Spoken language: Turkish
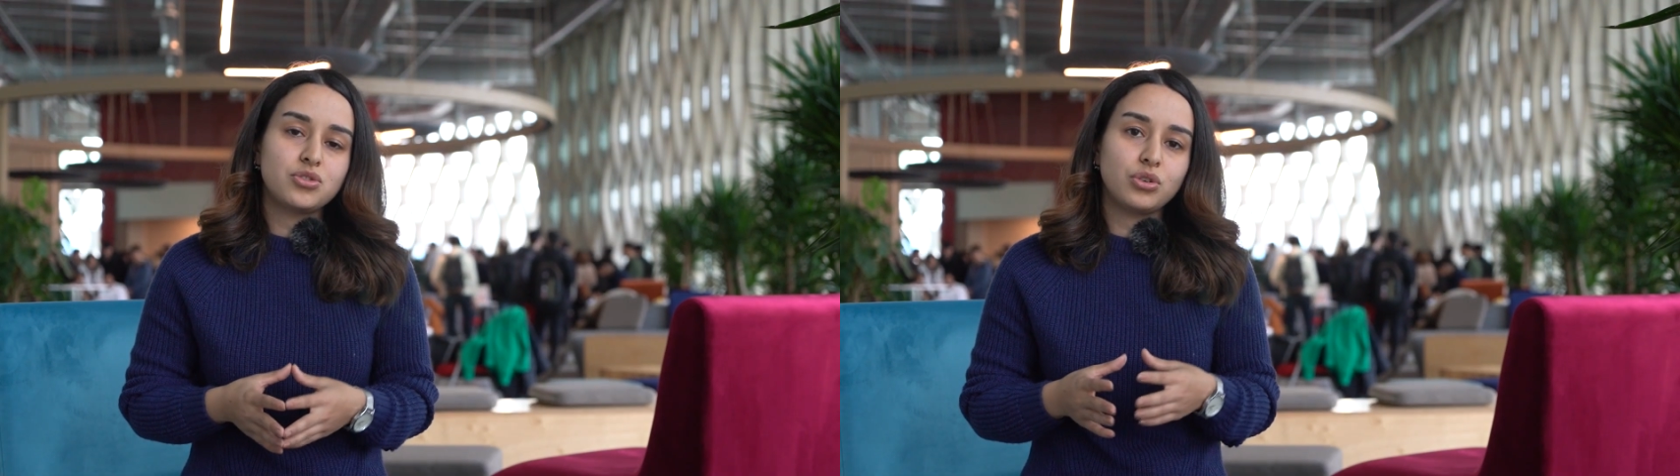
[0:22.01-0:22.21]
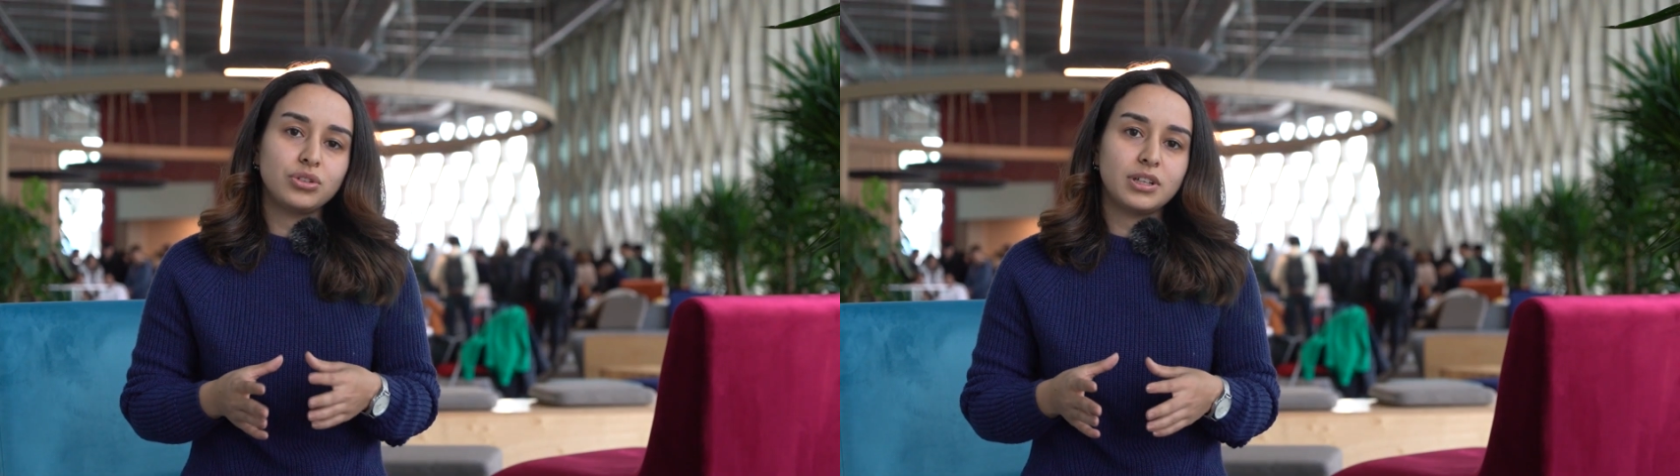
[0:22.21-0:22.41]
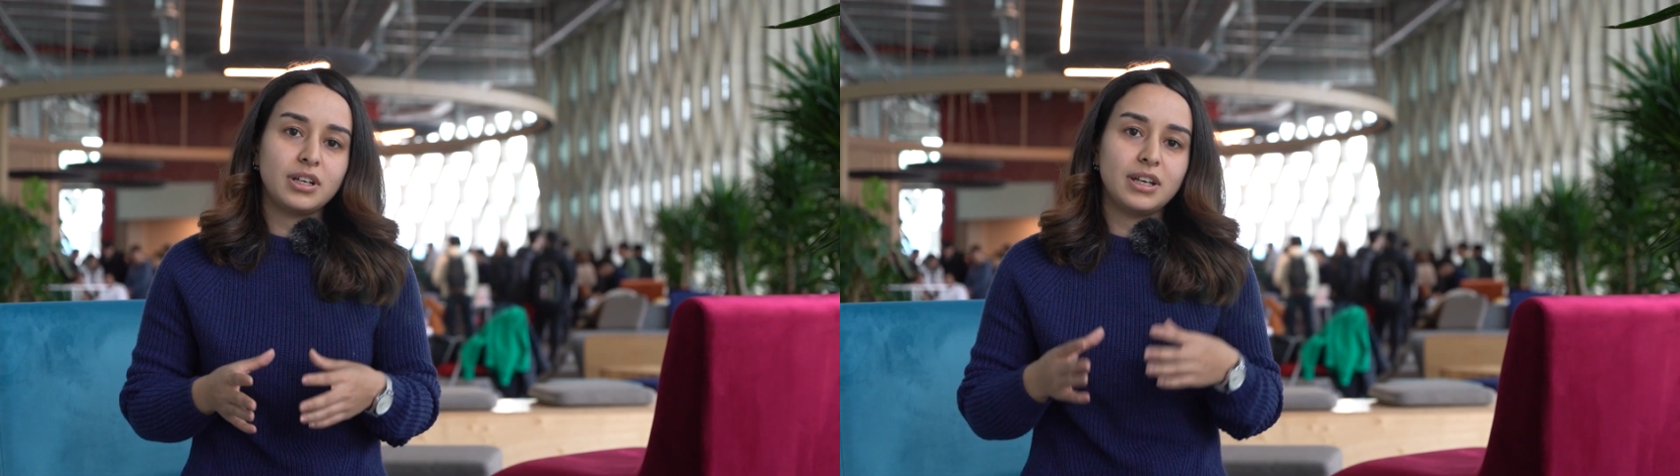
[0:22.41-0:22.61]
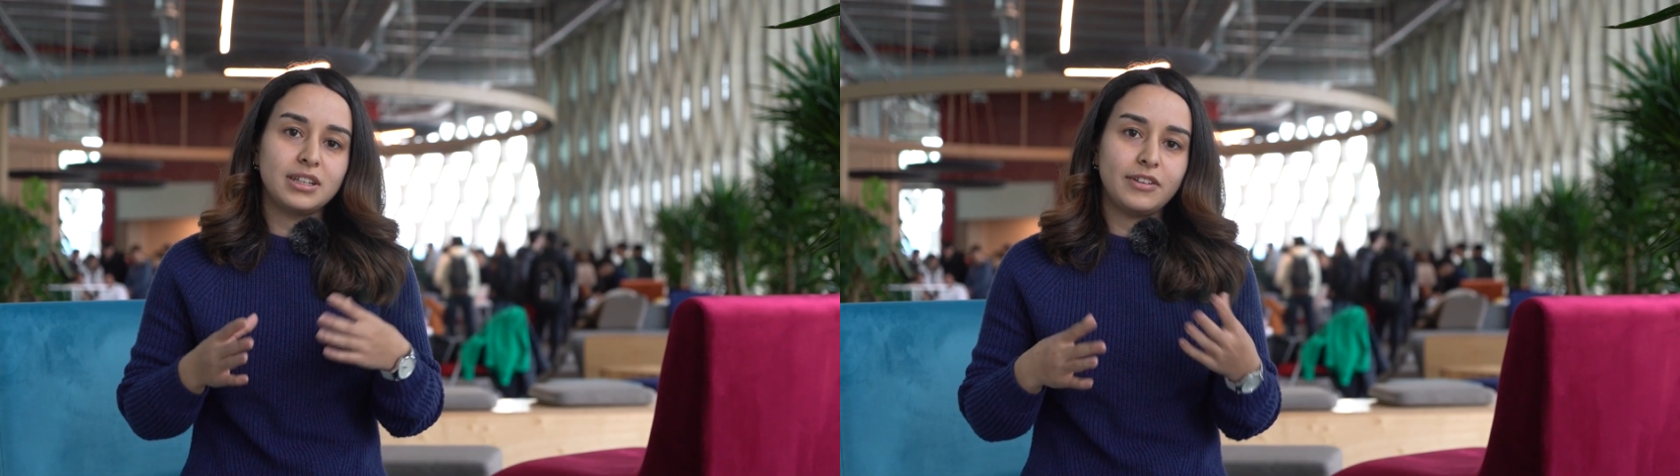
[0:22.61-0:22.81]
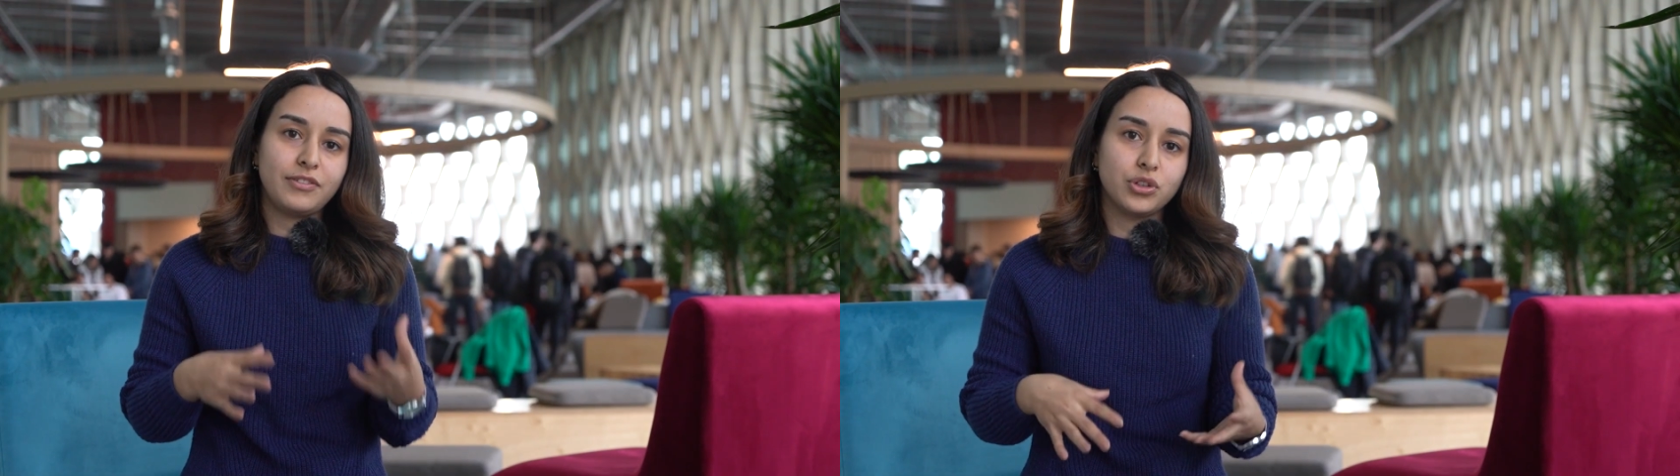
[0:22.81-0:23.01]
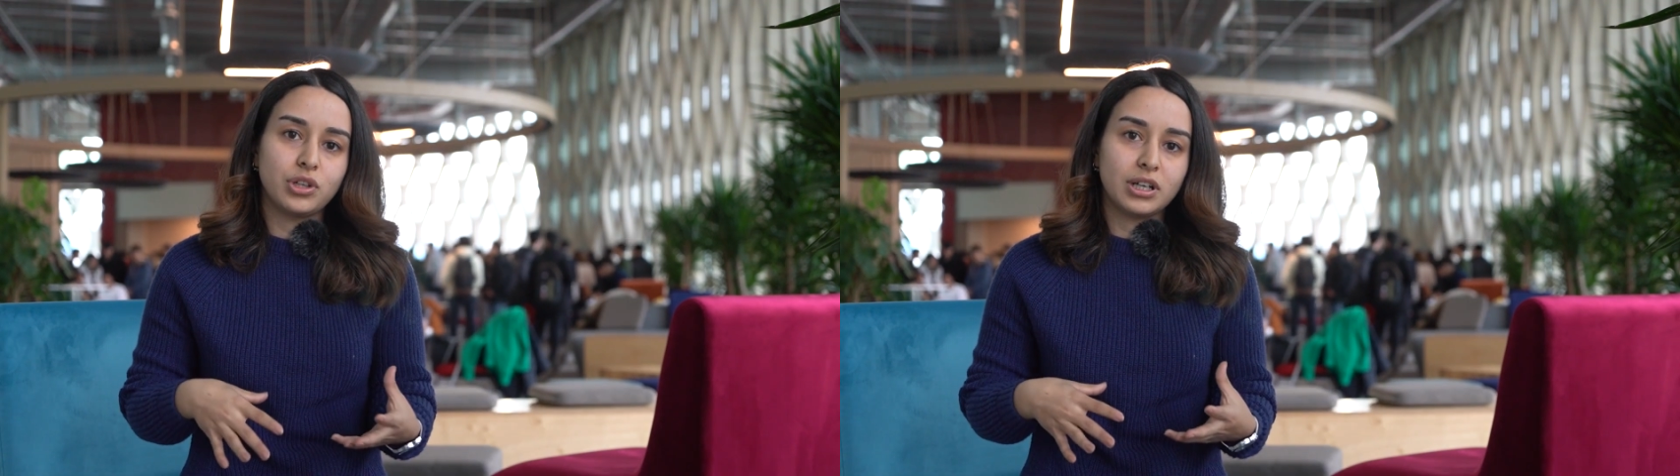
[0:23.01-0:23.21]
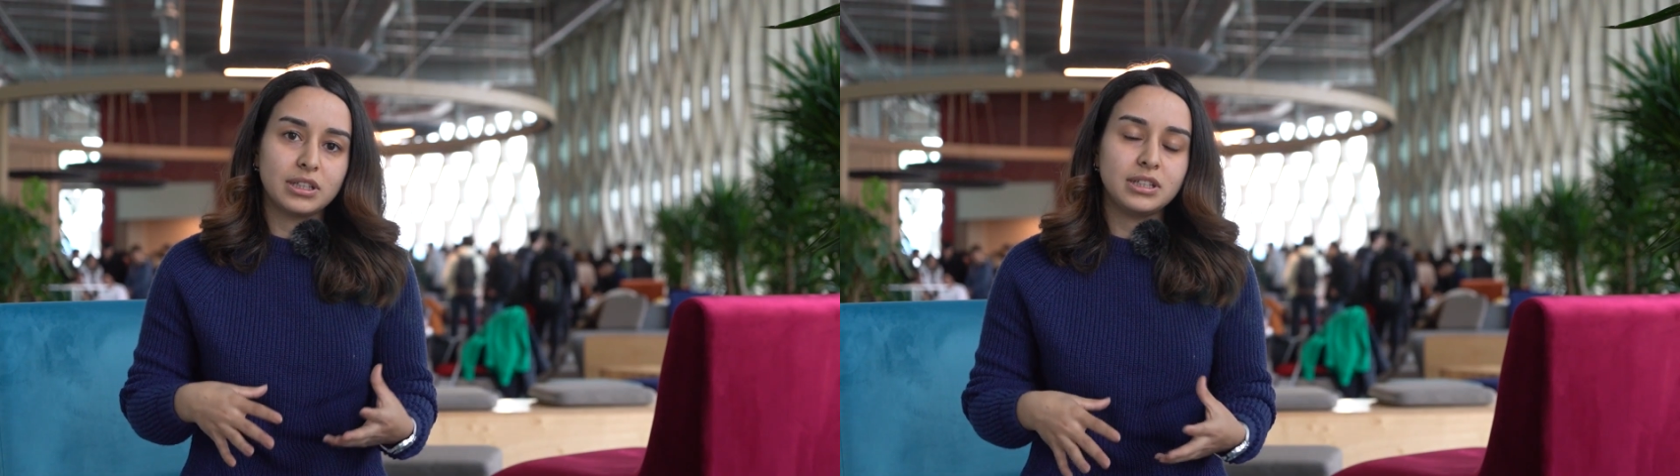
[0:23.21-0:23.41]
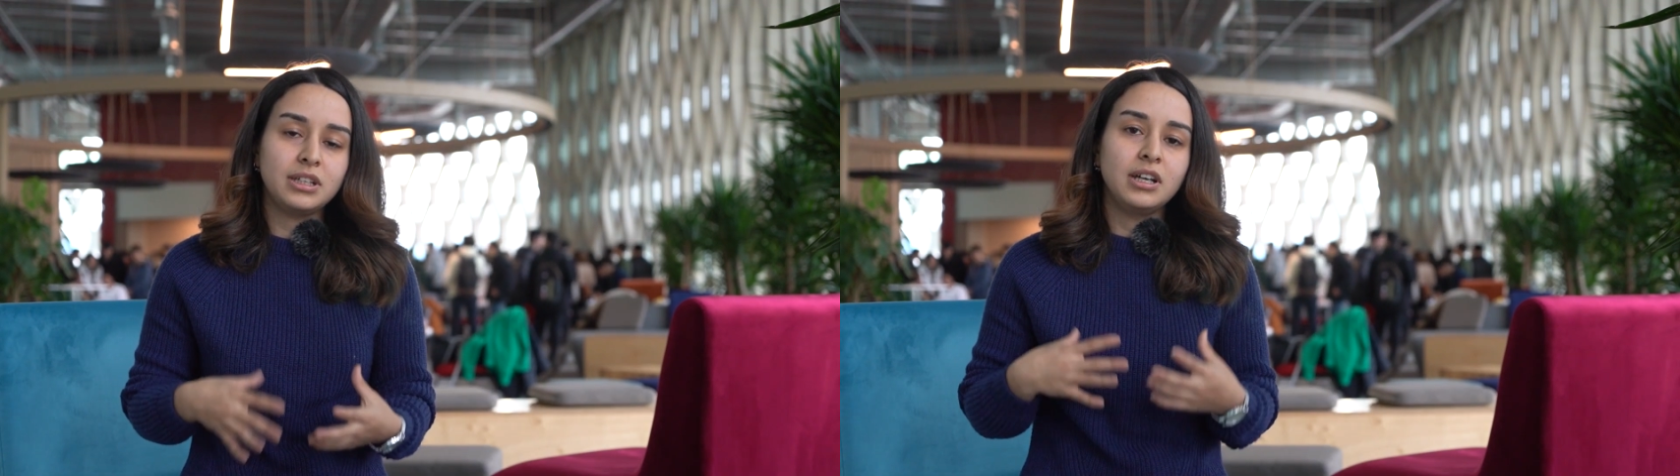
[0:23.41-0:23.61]
çok da hedef
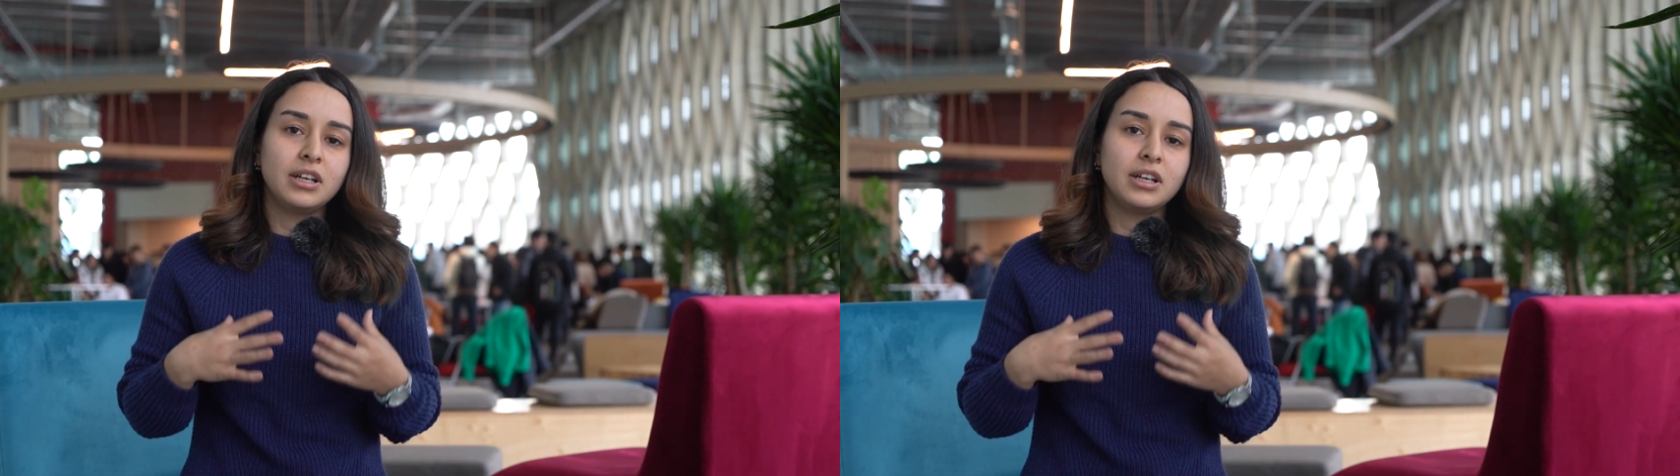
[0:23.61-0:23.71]
odaklı